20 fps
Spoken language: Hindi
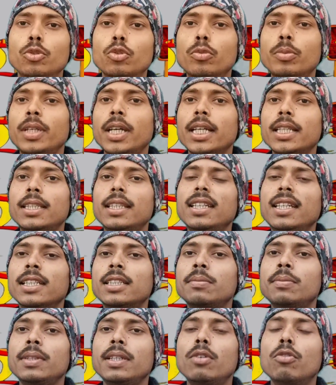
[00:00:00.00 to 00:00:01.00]
जो भी है
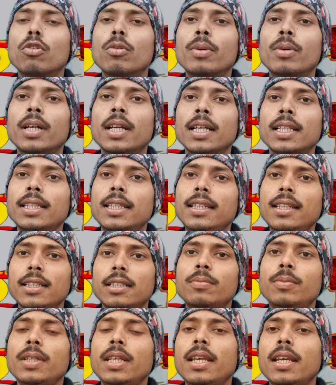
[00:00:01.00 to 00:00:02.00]
तीन एच पी ओवर है तीन
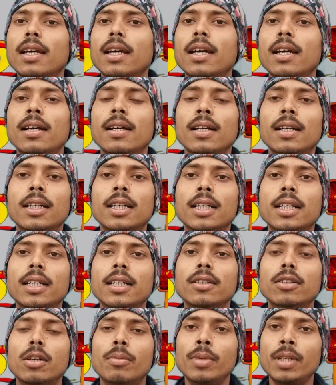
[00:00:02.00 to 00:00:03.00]
एच पी के है
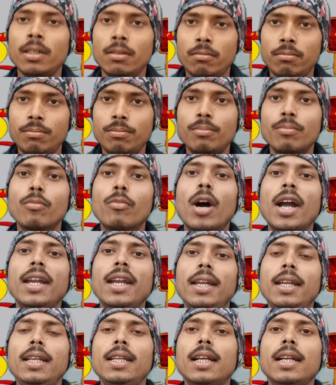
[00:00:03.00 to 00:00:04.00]
तो हमने
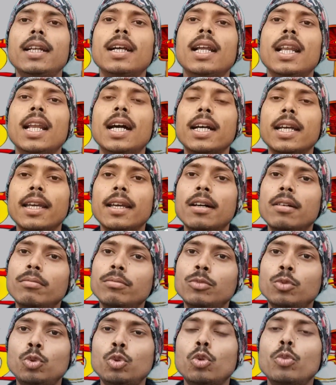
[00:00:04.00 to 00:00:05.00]
बाइंडिंग डाटा हालांकि
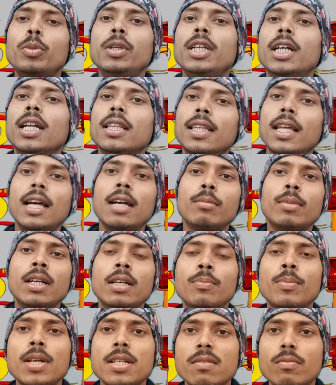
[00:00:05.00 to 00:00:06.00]
हम जो भी आता है
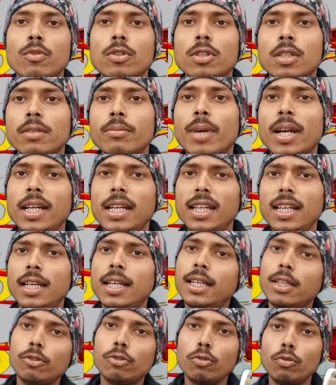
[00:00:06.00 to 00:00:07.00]
हमारे पास मोटर बाइंडिंग
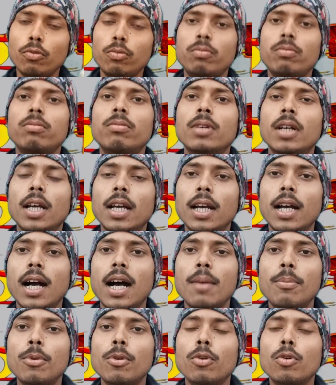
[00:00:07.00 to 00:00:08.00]
के लिए तो
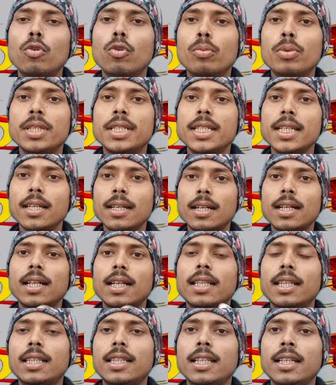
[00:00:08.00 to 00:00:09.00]
आप लोग को भी शेयर
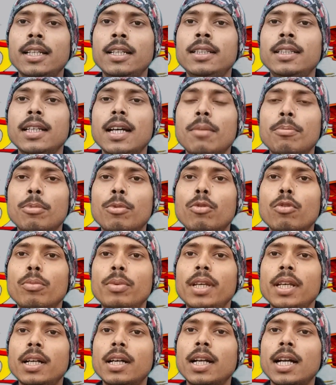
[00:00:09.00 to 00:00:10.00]
कर देते हैं लीजिए
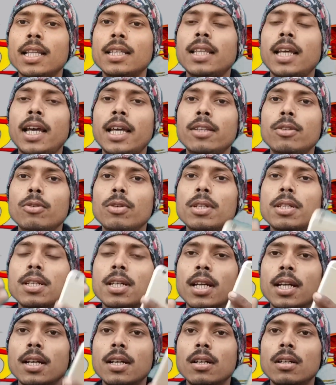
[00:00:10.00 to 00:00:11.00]
आपको भी अगर आता है तो
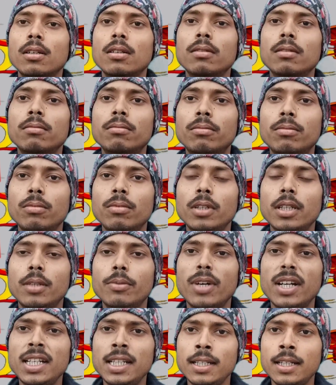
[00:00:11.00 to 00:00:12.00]
ये
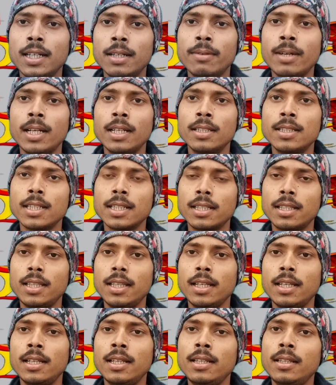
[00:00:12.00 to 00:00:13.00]
ये बाइंडिंग करवा
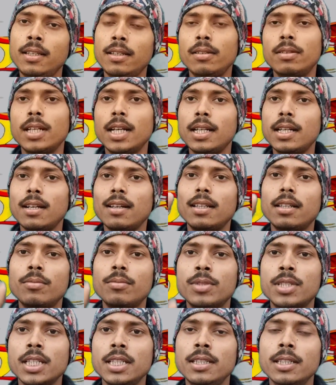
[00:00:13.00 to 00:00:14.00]
सकते हैं ये डाटा
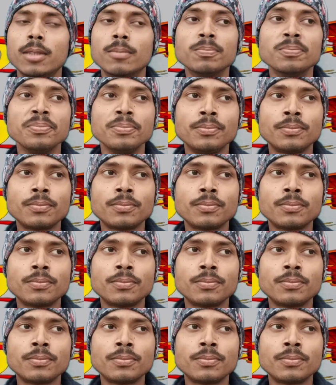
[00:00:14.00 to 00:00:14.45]
एकदम सही है